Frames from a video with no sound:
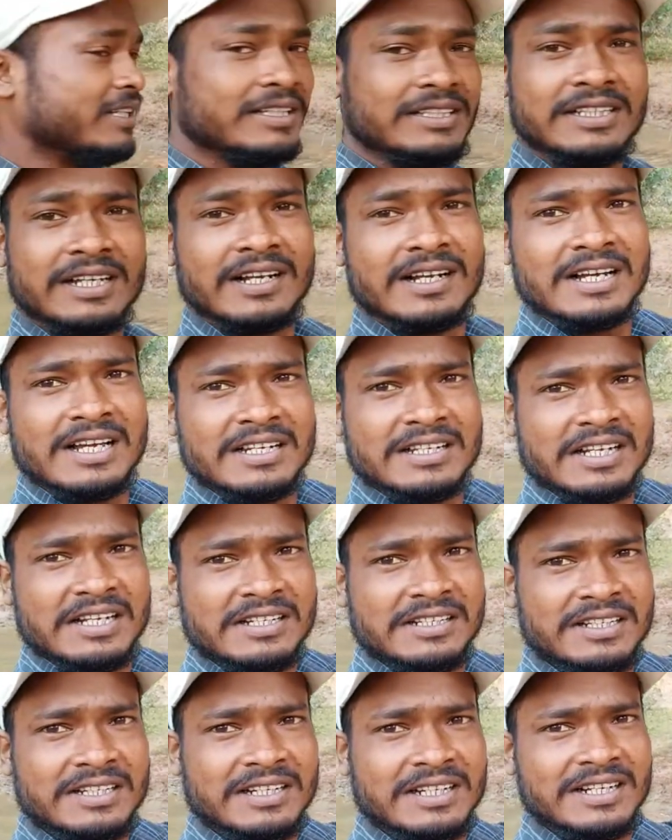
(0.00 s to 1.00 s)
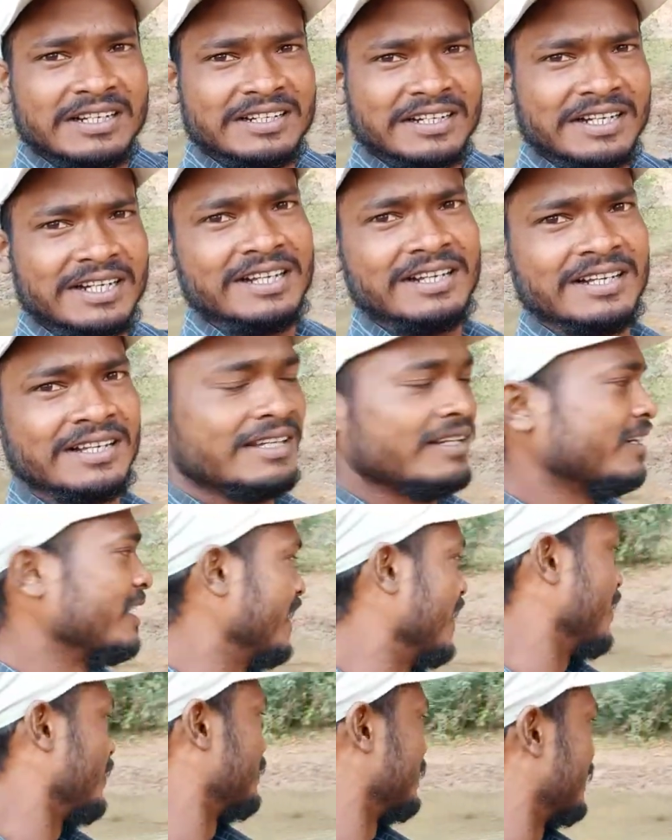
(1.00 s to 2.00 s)
ये जंगल का एंट्री गेट है
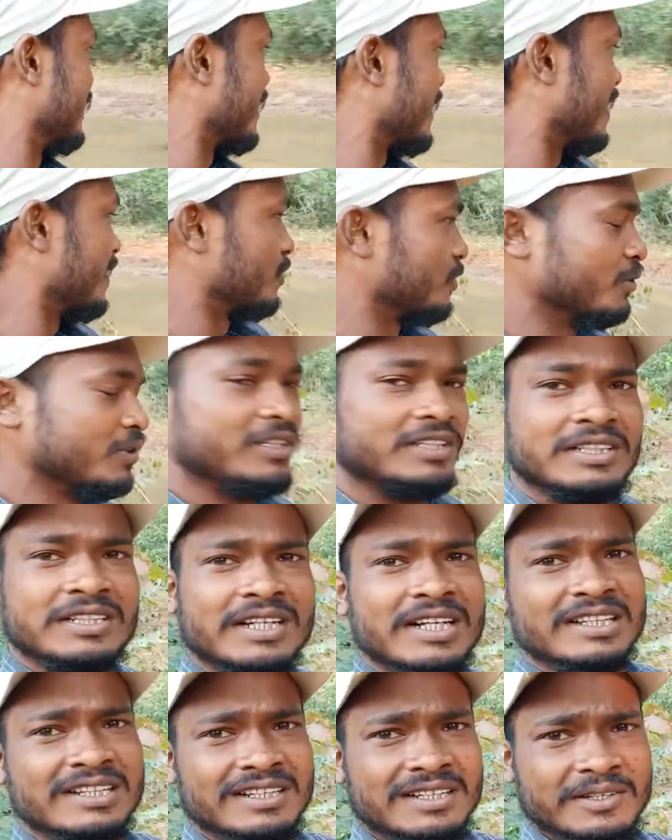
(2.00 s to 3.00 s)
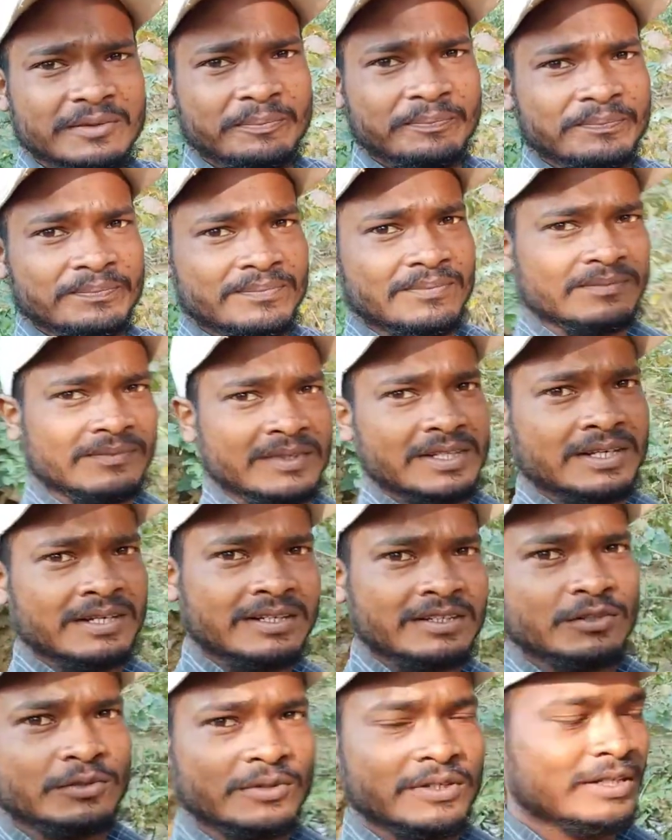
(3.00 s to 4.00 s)
और ये रहा छोटी सी नदी
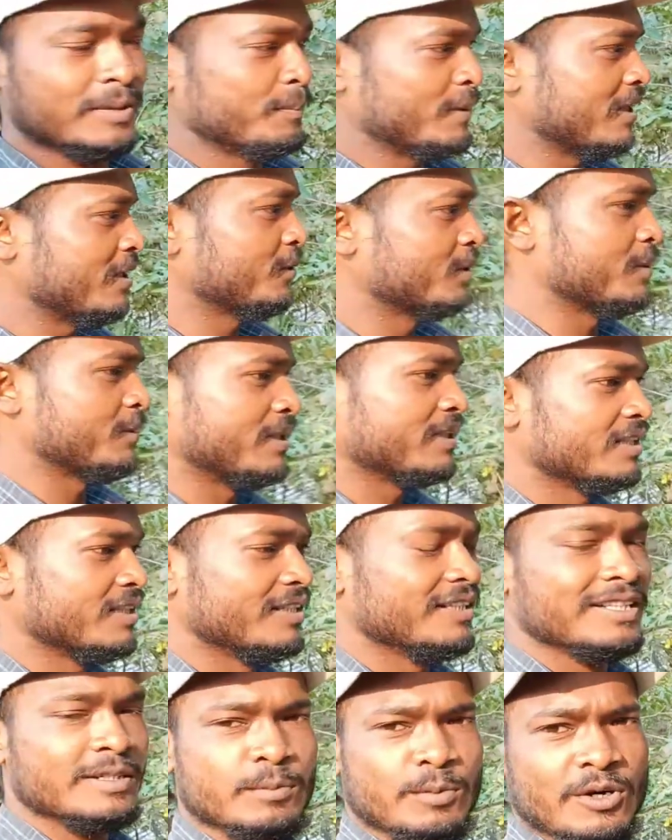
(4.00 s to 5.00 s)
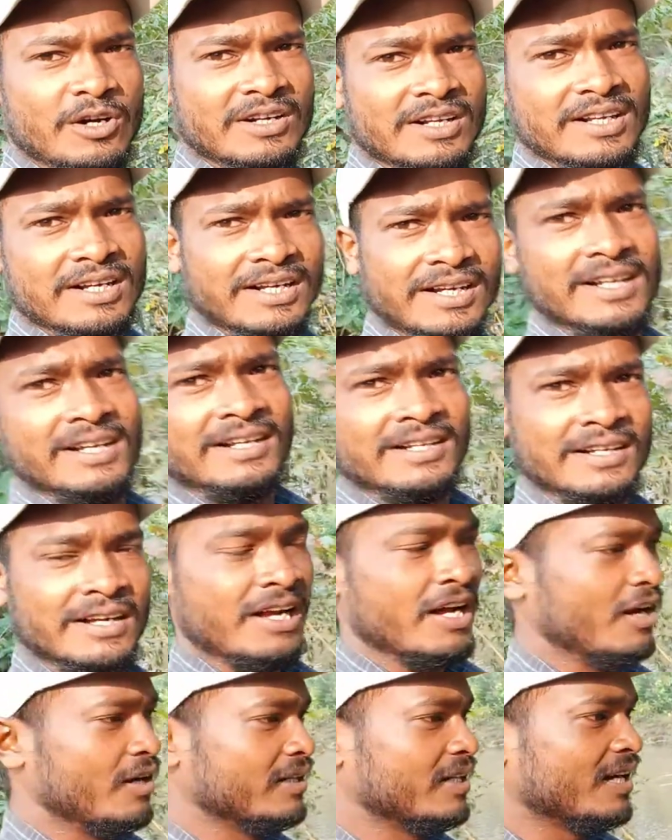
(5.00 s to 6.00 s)
तो ये मतलब समझ लीजिए बॉर्डर है
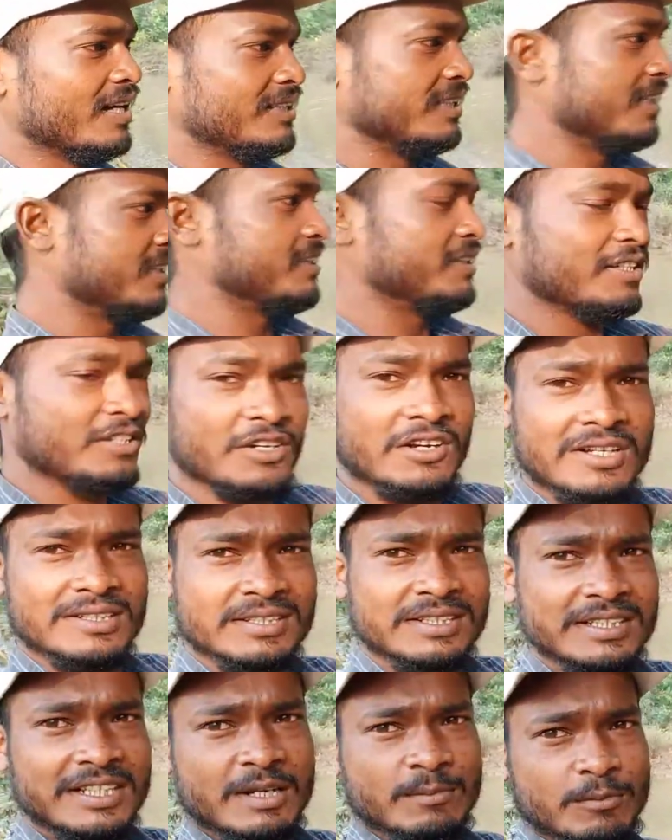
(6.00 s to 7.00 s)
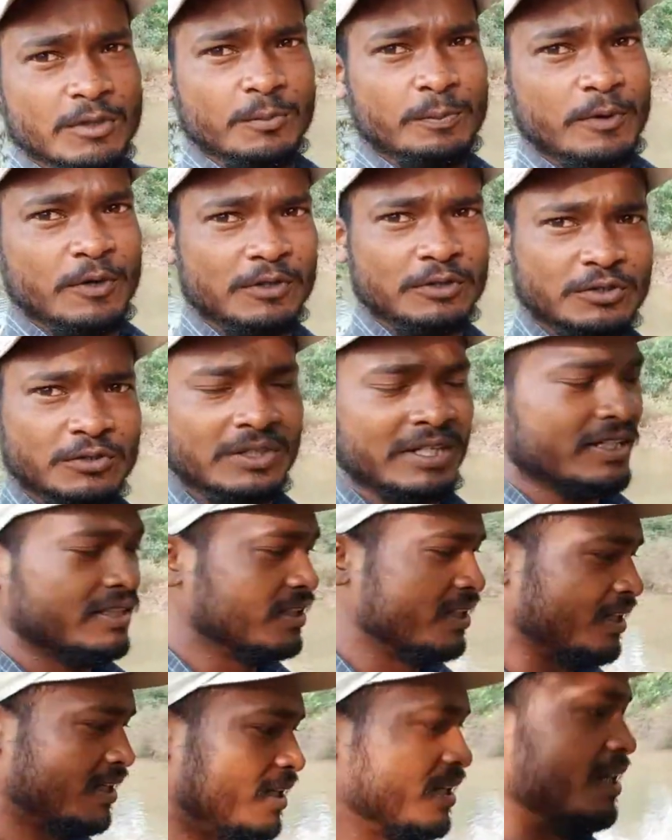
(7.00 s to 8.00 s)
और यहाँ जैसे क्रॉस किए हम लोग पहुँच चुके हैं
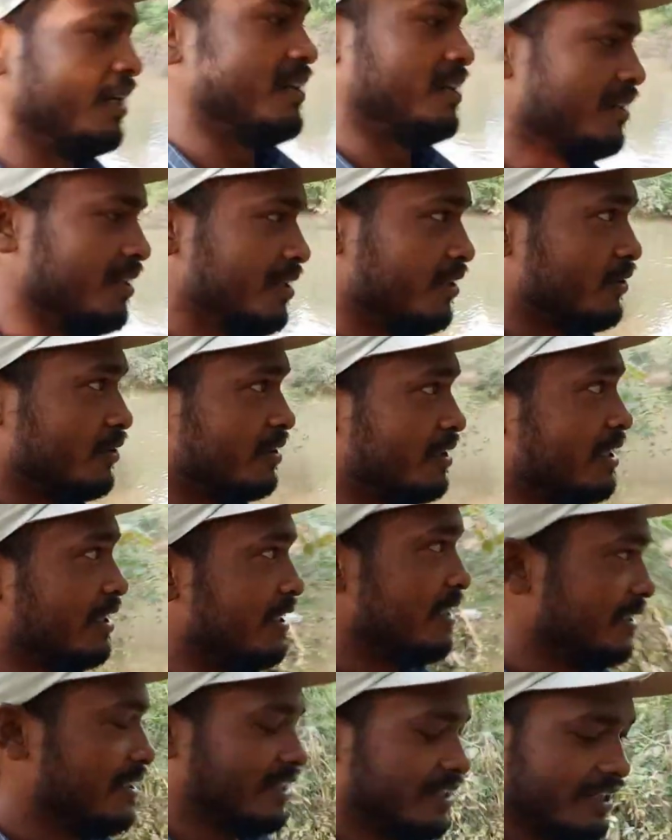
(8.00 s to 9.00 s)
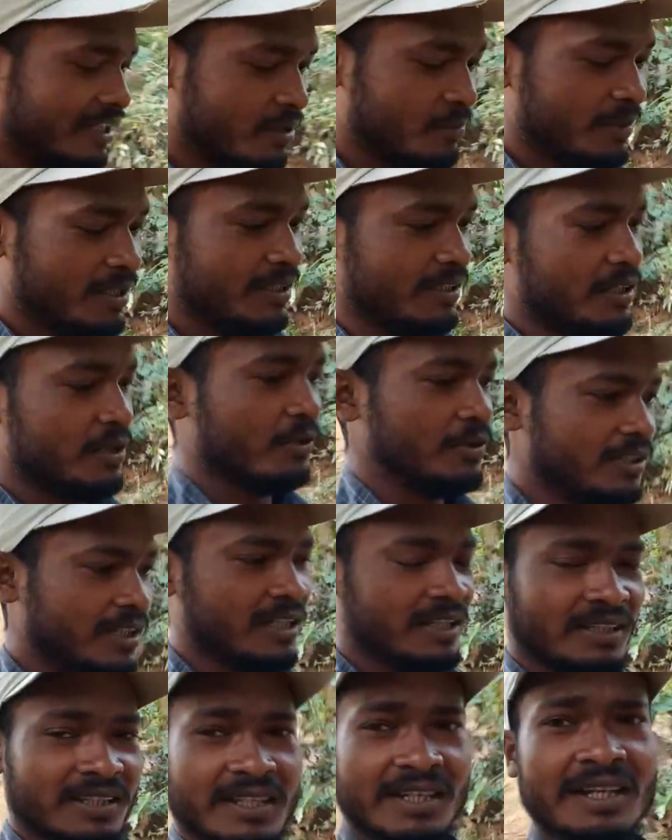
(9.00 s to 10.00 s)
जंगल चलिए जंगल में इंटर हो
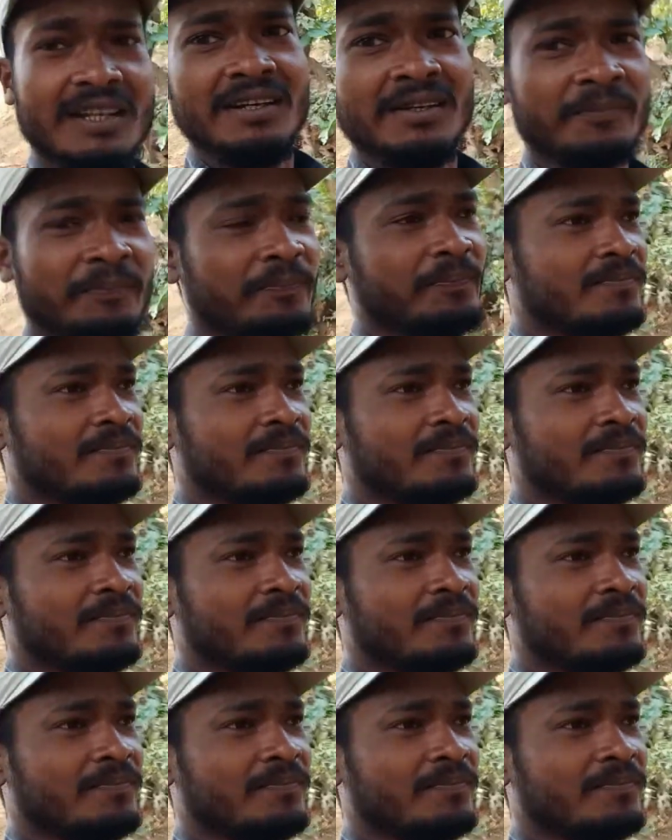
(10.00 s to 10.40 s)
जाते हैं